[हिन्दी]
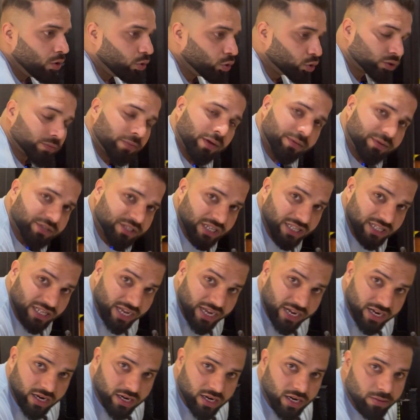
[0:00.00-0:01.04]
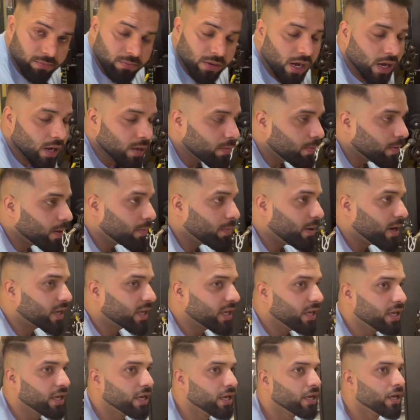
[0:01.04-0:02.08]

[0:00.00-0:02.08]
उसमें भी चल जाएगा काम पर बाकी